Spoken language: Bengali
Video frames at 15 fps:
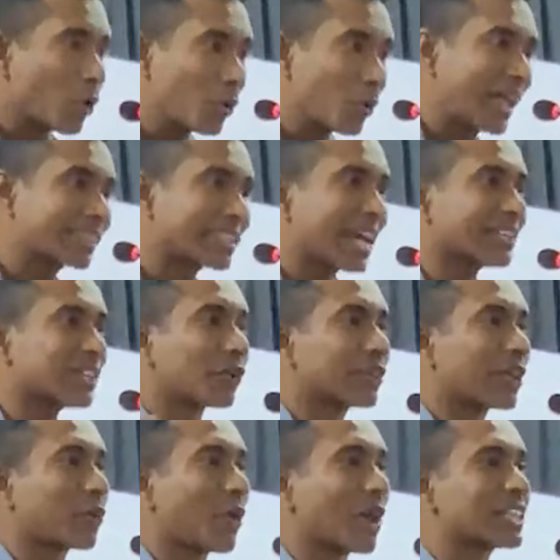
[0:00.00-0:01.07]
বগুড়াতে এই
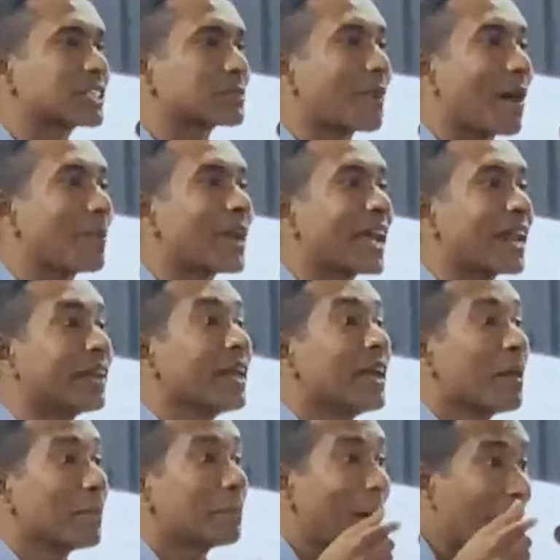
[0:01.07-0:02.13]
ধরনের কলেজ পাবেন
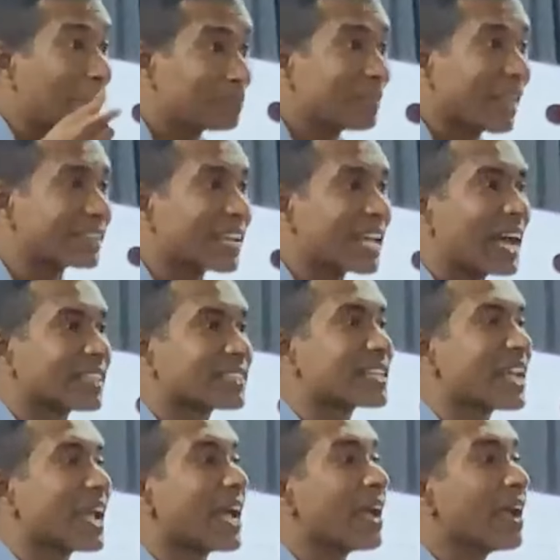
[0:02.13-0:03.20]
পাবনাতে
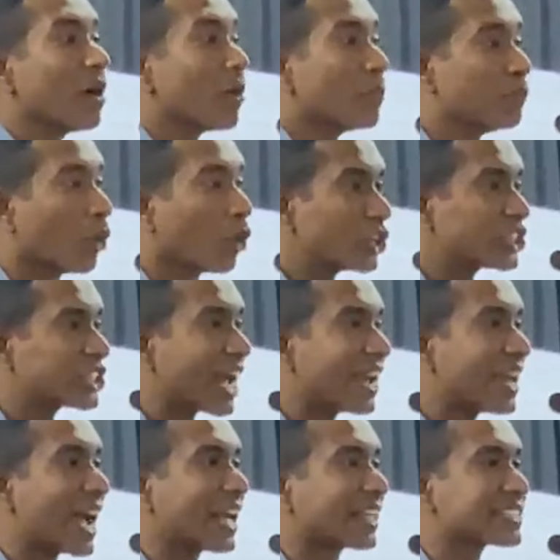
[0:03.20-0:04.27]
আছে
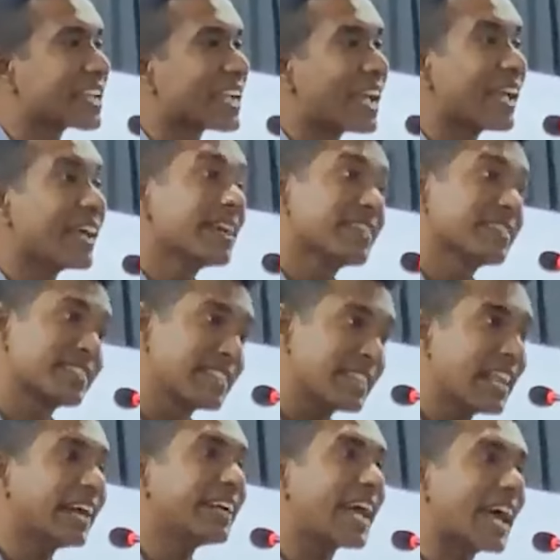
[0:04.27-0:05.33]
বরিশালে আছে
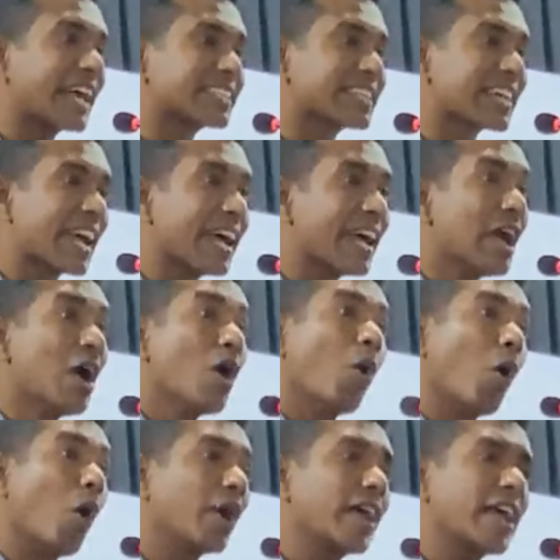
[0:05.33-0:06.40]
সিলেটে আছে
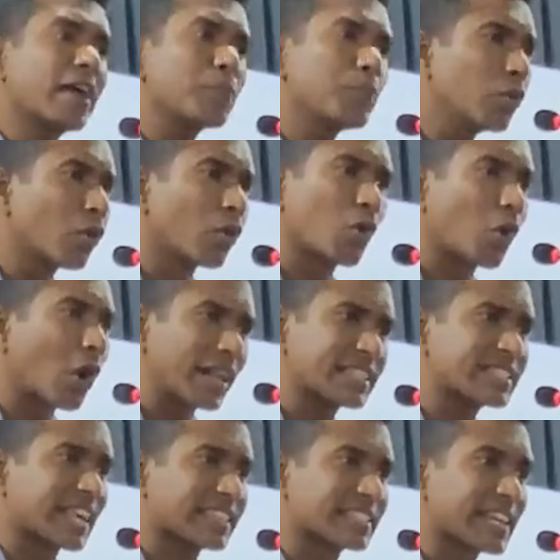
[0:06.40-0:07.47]
অনেক পুরনো
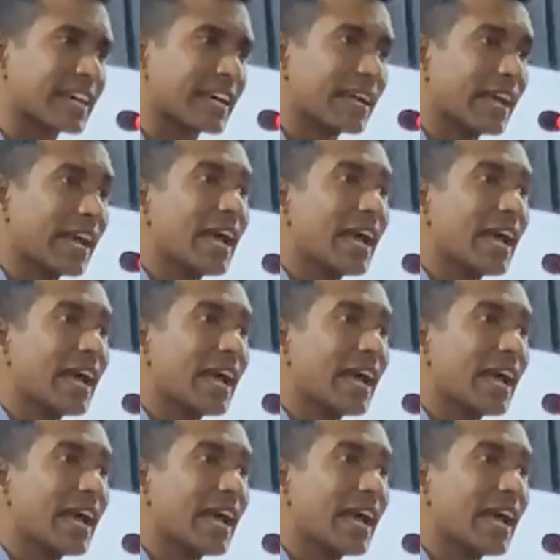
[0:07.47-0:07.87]
কলেজ আছে